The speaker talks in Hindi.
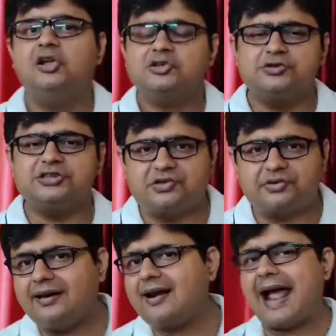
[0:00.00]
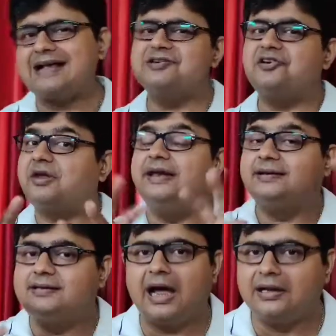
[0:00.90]
सो दिस ट्रेलर हैजंट रियली
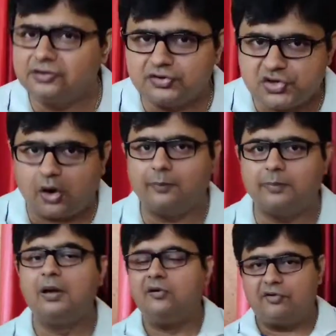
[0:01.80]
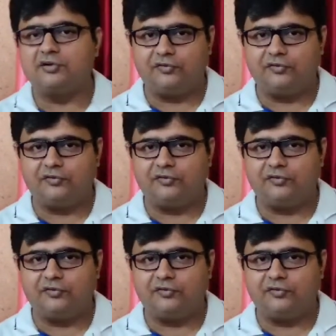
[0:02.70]
डन द जॉब फॉर